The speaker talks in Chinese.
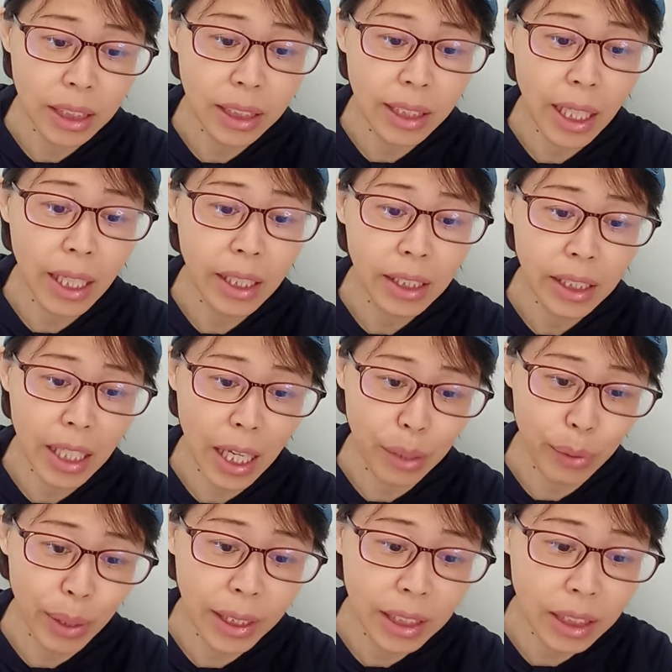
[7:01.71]
之间、
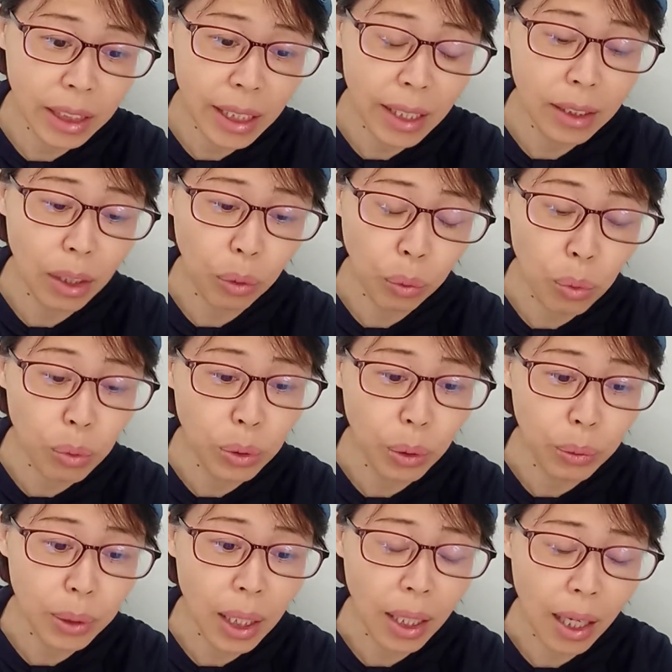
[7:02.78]
演员之间的共
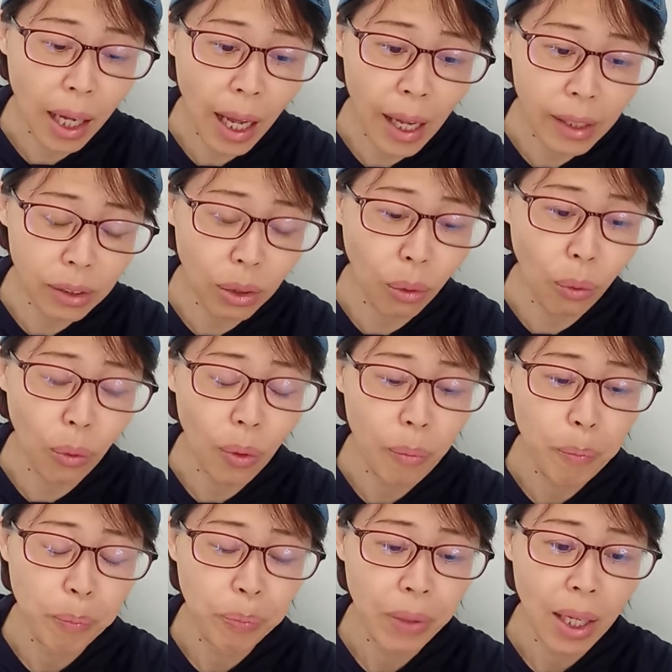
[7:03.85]
同的爱豆。
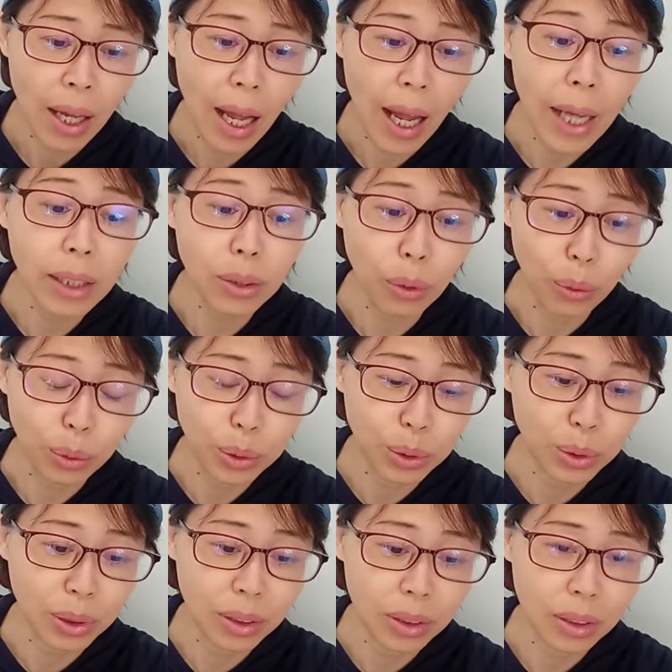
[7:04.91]
爱豆
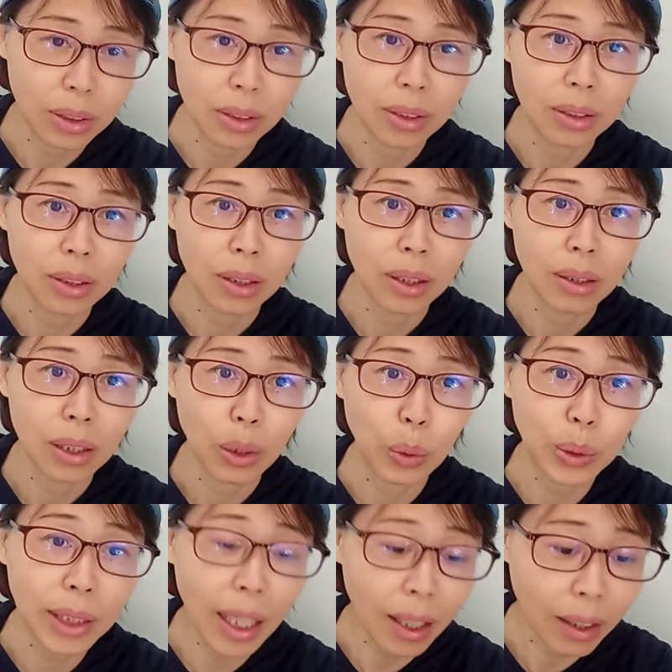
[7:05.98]
就是。
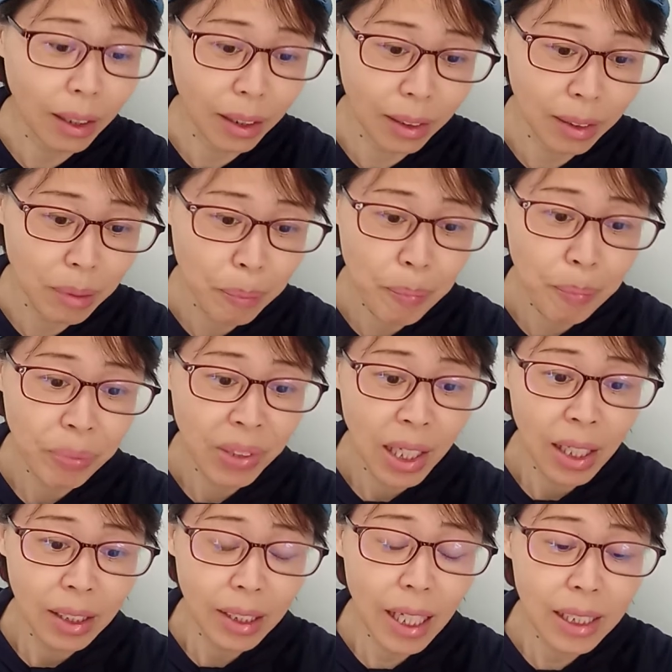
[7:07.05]
偶像啊，
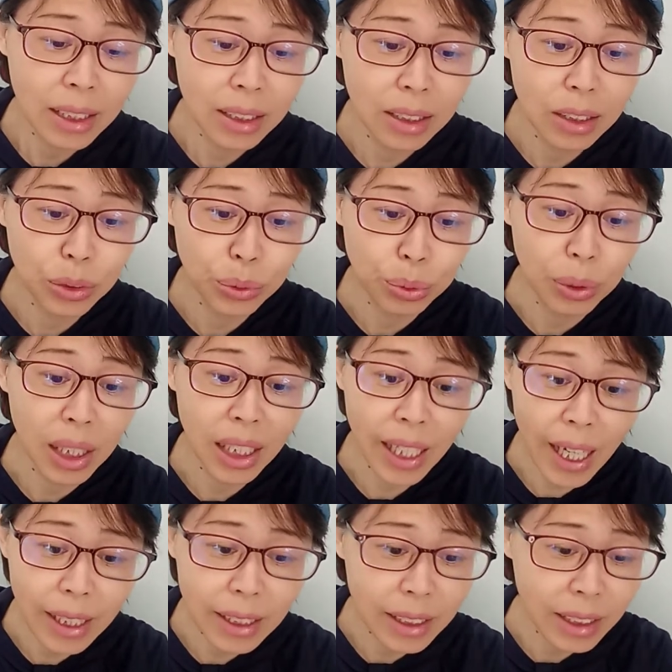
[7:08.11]
但是除了
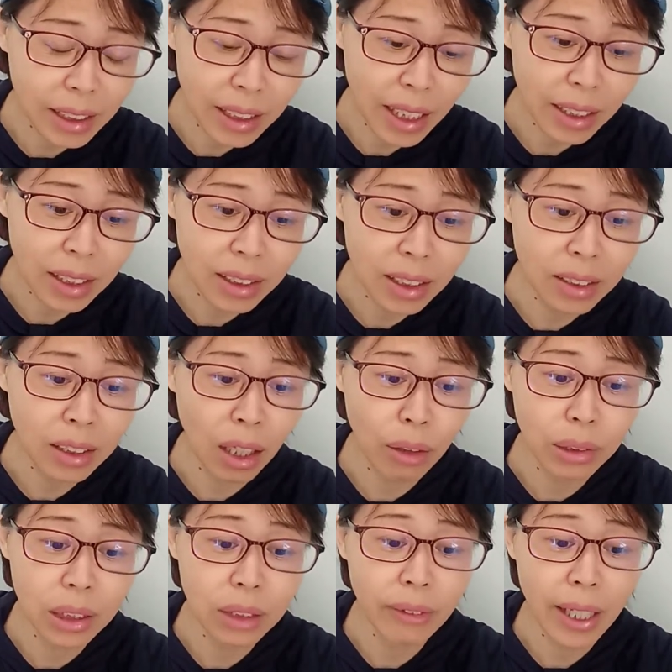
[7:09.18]
恋人之间的争
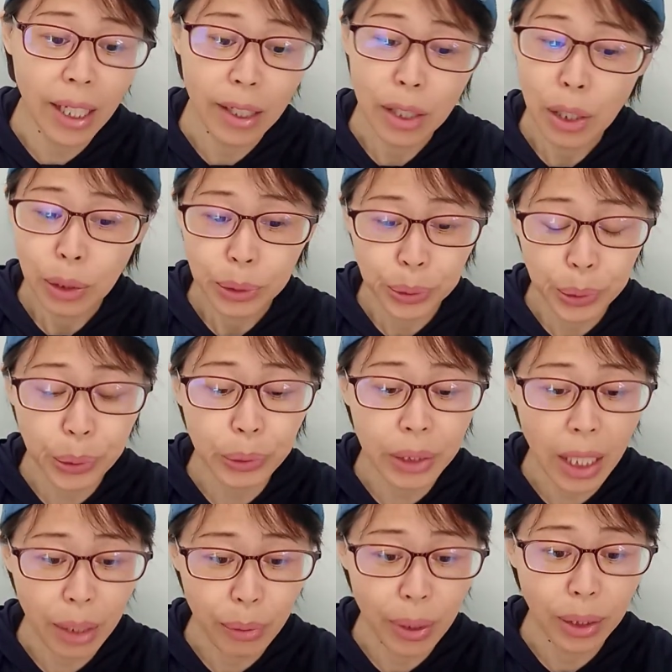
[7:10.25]
吵之外，所有
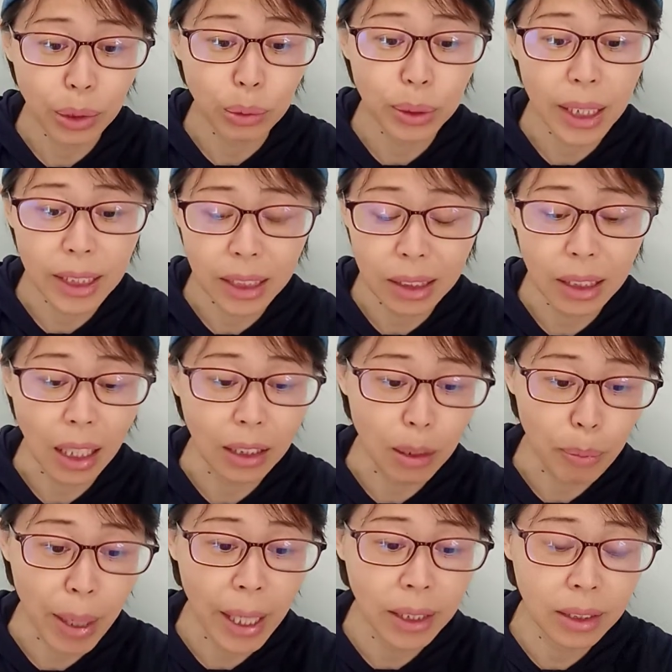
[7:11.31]
演员都在正常
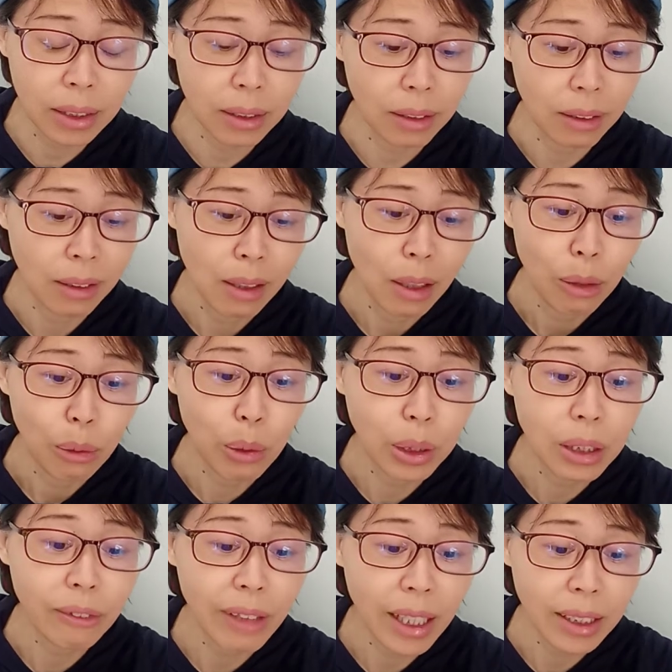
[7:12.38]
的拍摄。我
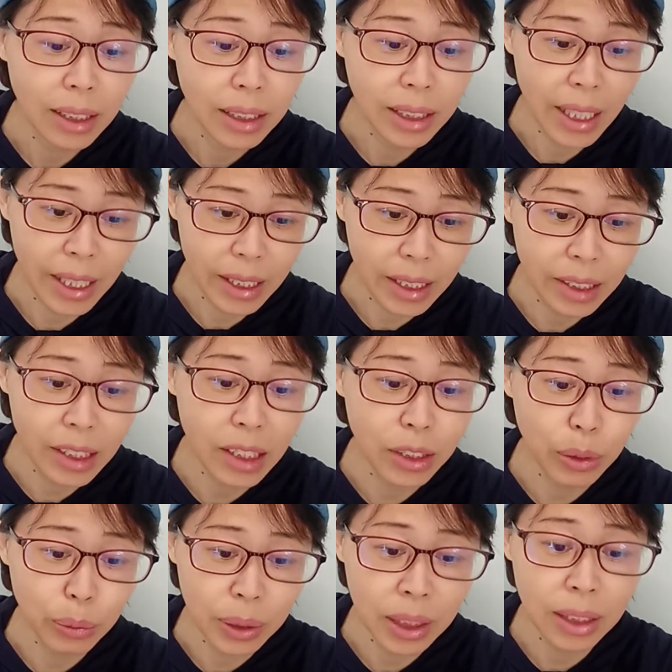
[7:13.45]
认为也一
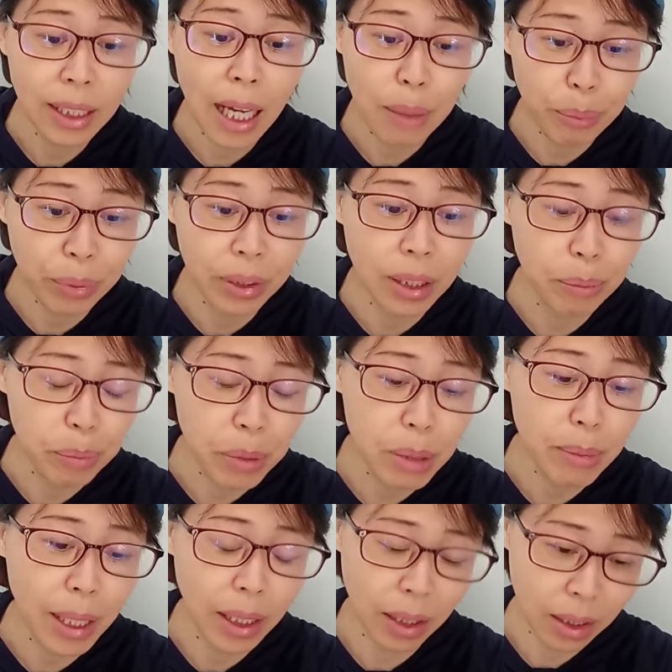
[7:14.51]
定有其他不可
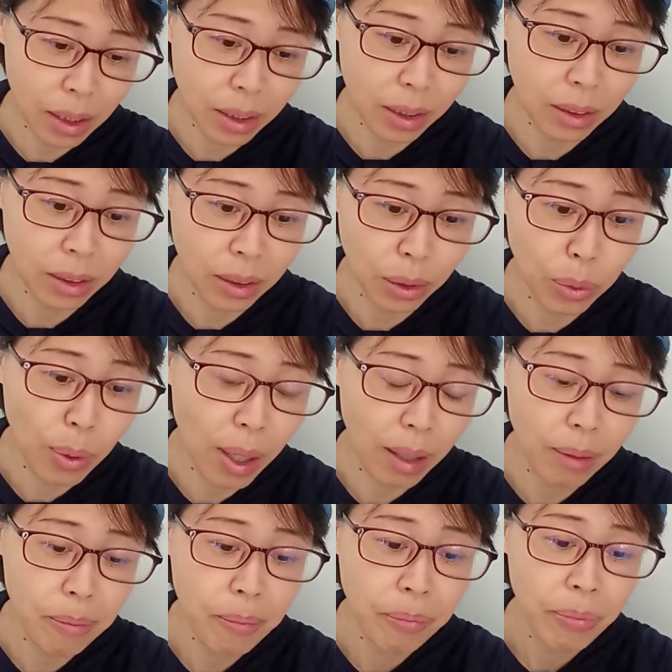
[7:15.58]
避免的个人情
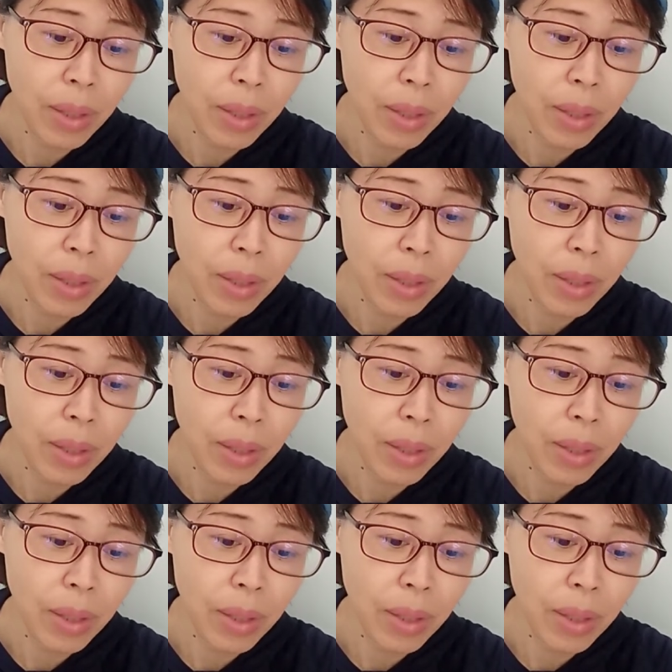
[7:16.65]
况。